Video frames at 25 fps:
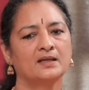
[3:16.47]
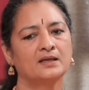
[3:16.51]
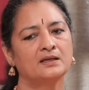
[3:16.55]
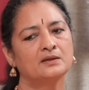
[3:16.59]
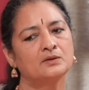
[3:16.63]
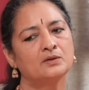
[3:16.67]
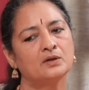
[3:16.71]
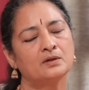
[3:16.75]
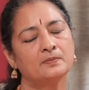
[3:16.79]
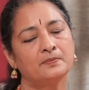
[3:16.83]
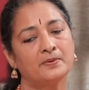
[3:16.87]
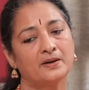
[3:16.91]

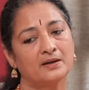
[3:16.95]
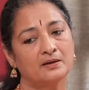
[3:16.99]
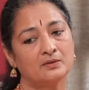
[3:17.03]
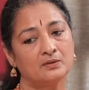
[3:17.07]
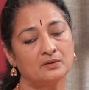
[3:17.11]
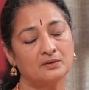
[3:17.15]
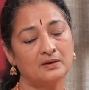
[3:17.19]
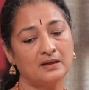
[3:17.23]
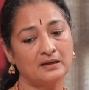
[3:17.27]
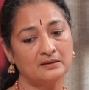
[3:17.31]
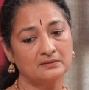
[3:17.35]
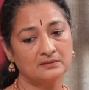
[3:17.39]
ఇంట్లో పని
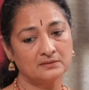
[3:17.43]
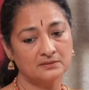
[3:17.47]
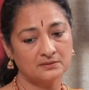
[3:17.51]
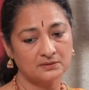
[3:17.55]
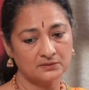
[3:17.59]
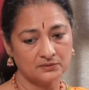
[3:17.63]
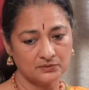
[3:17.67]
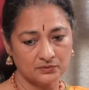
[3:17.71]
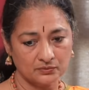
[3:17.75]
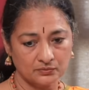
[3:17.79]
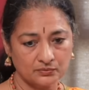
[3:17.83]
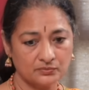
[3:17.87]
వాళ్ళు
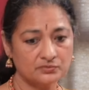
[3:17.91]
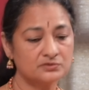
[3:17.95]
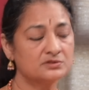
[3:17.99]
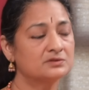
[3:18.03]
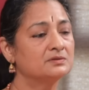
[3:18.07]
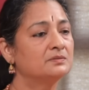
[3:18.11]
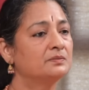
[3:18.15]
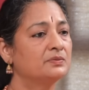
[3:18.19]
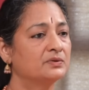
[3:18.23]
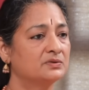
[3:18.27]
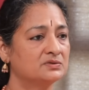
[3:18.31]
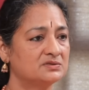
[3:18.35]
అందరితో
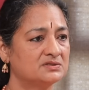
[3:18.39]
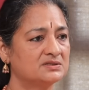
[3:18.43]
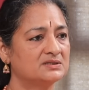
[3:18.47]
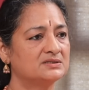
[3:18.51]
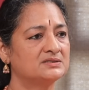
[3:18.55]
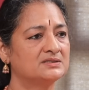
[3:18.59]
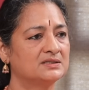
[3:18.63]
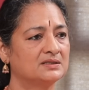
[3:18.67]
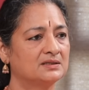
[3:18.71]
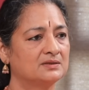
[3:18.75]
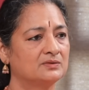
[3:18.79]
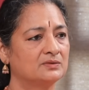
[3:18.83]
కూర్చొని భోజనం
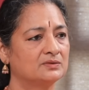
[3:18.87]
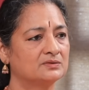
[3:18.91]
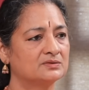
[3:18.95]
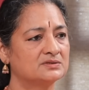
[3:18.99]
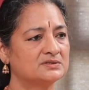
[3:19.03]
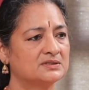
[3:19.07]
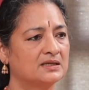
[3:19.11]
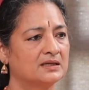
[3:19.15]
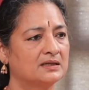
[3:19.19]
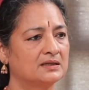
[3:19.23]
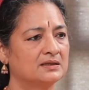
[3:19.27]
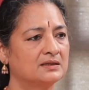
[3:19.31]
చేసేది
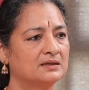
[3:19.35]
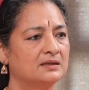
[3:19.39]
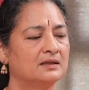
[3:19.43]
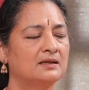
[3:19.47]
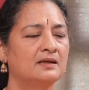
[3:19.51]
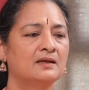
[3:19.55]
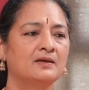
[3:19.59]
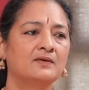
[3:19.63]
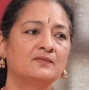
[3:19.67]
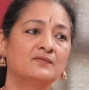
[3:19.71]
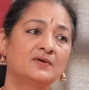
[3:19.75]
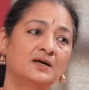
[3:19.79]
ఒకసారి
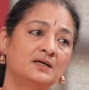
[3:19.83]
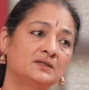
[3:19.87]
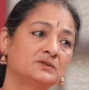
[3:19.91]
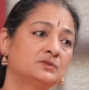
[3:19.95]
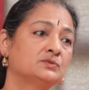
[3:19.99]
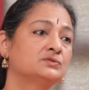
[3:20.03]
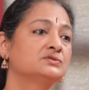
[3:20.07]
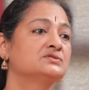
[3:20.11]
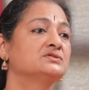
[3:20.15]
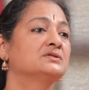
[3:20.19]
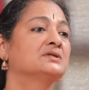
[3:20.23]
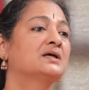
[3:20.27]

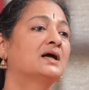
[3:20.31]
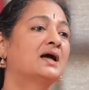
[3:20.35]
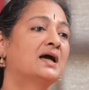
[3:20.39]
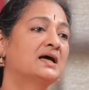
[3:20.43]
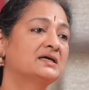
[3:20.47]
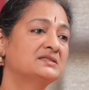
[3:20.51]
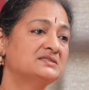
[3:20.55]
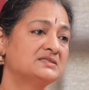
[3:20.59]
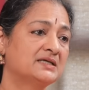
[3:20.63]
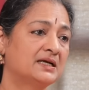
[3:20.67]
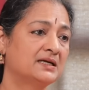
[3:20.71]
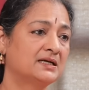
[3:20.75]
వాళ్ళతో కూర్చొని
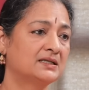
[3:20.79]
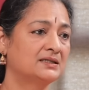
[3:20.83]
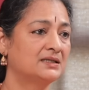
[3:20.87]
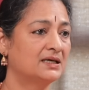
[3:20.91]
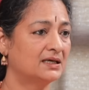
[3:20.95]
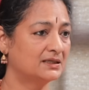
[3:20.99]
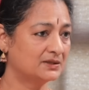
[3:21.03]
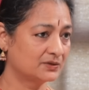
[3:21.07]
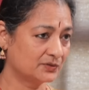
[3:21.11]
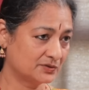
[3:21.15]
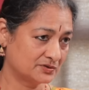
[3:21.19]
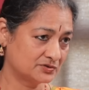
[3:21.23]
కాజ్ ఆడేది
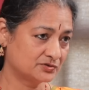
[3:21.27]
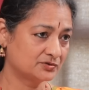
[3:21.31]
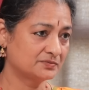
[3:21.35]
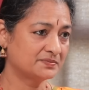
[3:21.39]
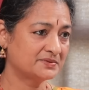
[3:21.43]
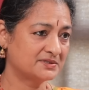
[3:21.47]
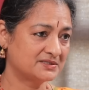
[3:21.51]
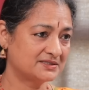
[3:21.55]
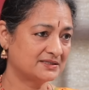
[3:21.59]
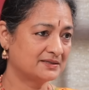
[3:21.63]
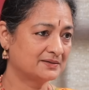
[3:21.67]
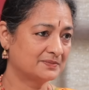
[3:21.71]
అది కూడా
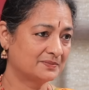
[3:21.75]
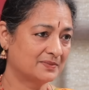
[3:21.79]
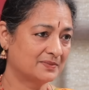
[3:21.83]
చూపించారు